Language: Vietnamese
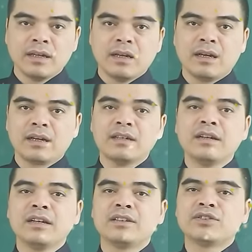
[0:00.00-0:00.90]
à,
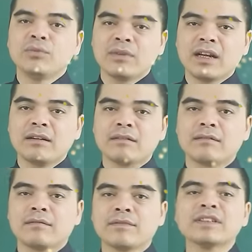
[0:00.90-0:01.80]
người xung khắc
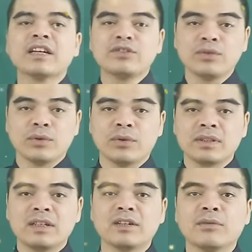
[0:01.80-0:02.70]
với gia chủ
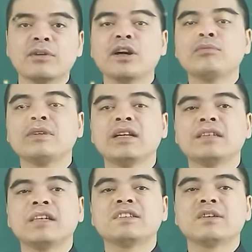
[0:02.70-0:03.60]
thì cũng không
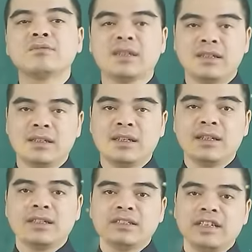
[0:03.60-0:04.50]
nên đến sông đất
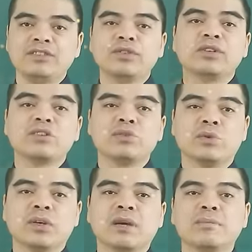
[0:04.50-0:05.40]
tránh cho gia
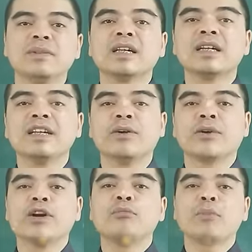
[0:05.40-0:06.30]
chủ gặp những cái điều
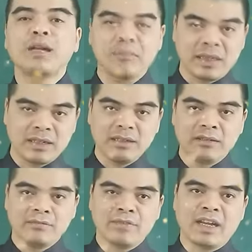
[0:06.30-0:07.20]
không may mắn
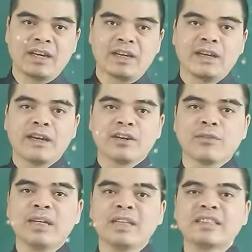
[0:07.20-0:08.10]
và
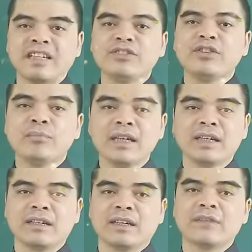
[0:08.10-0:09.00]
cũng là tránh cho mình
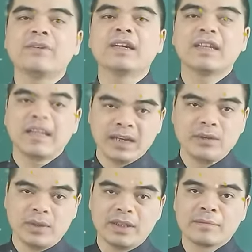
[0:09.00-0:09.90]
cái vận đen
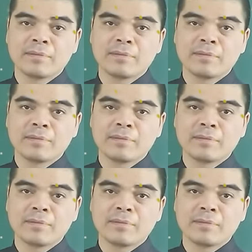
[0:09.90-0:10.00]
đuổi